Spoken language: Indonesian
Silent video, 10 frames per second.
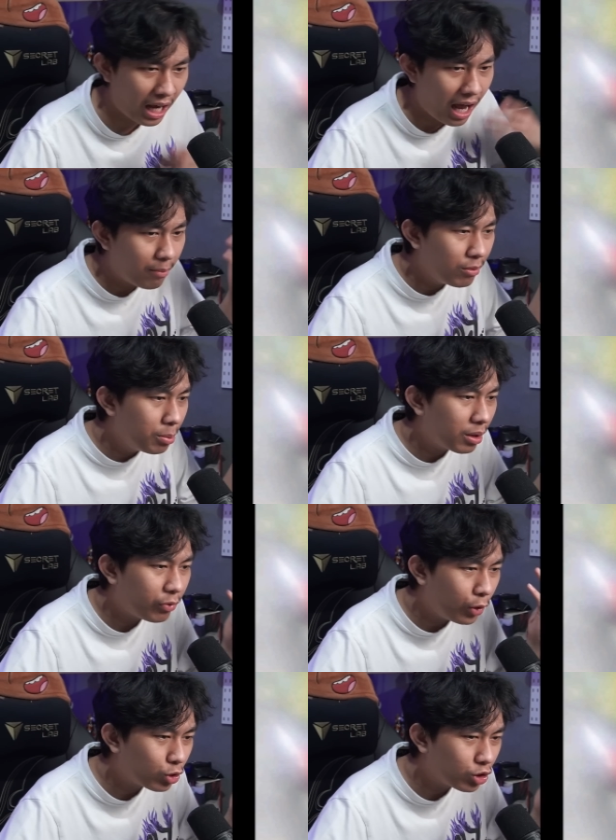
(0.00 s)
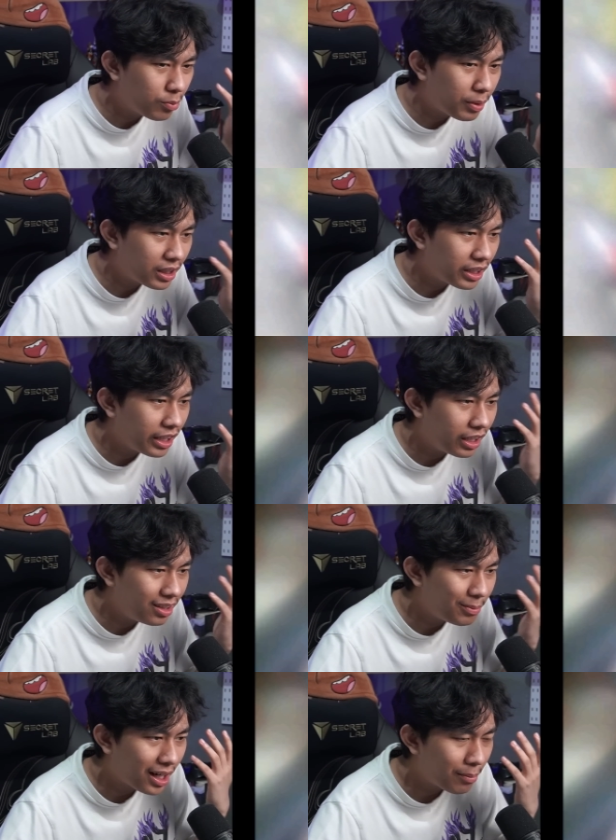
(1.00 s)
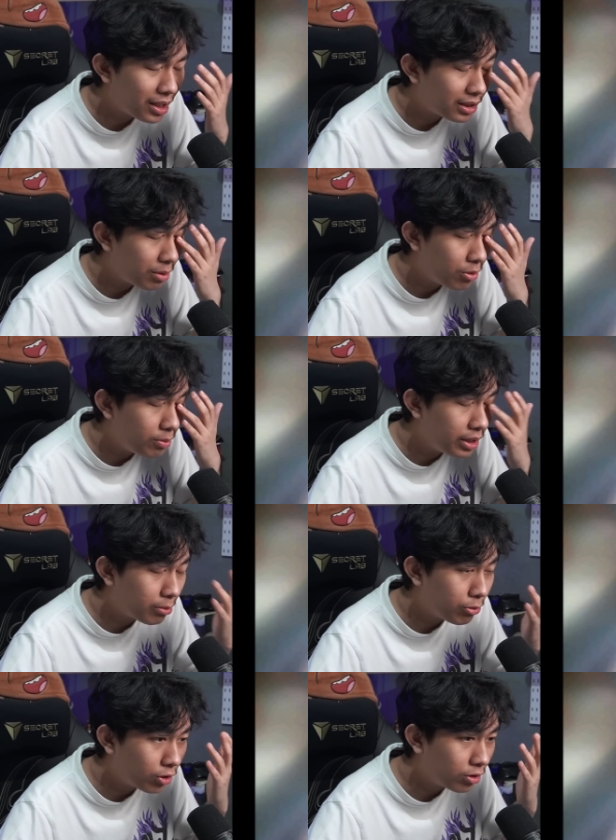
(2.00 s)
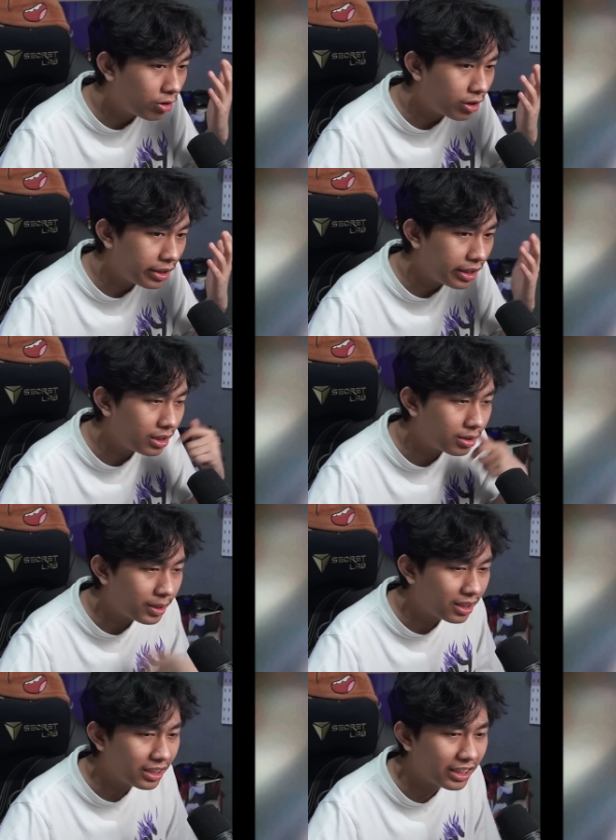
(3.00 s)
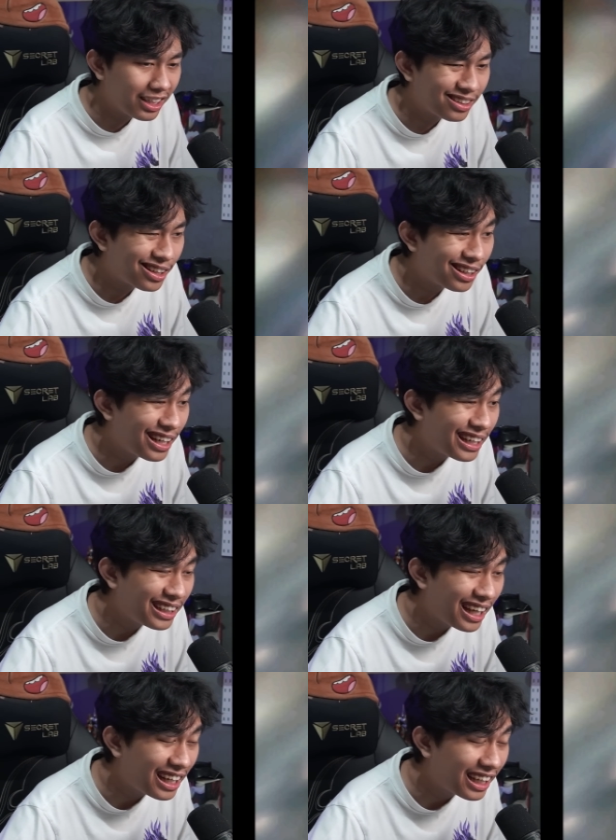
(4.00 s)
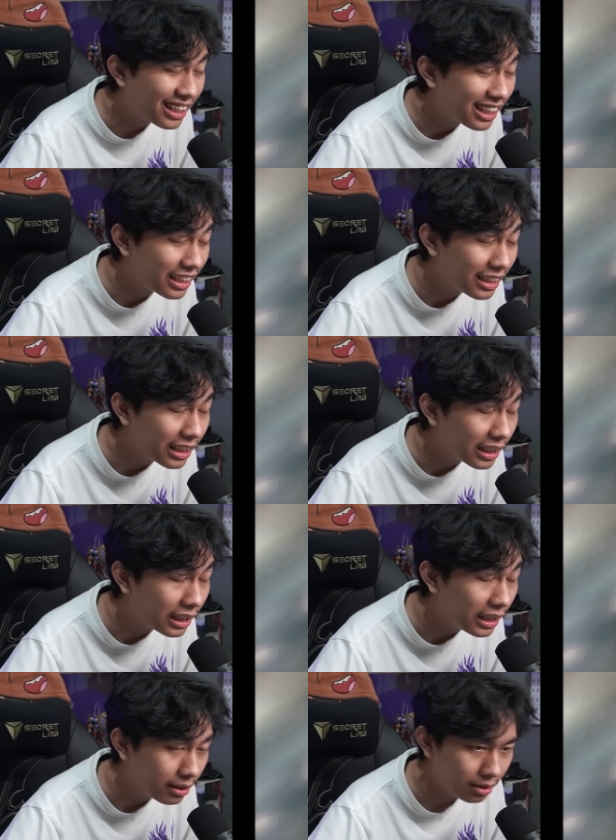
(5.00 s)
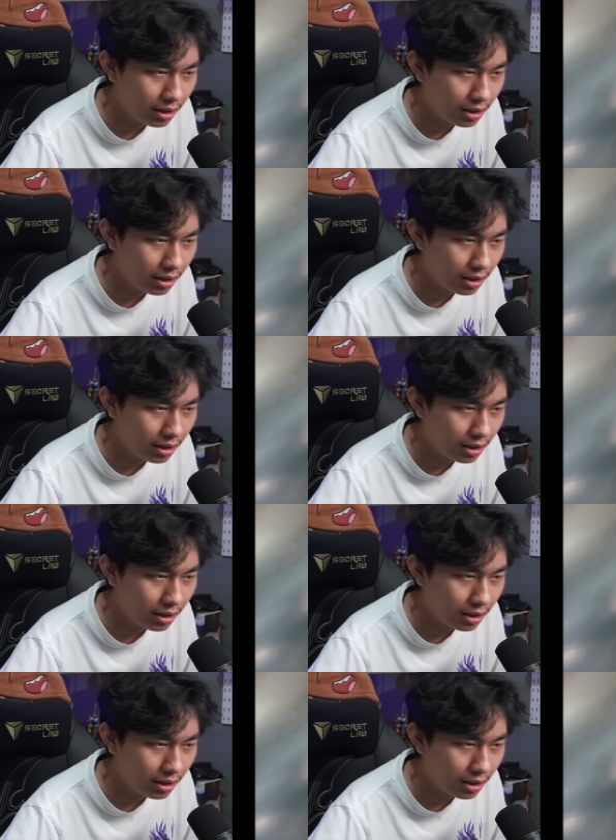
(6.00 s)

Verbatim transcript: Kamu berfoto seperti ini bagaimana saya mau melihat motornya? Ini seperti saya terkena katarak. Lihat ya nih.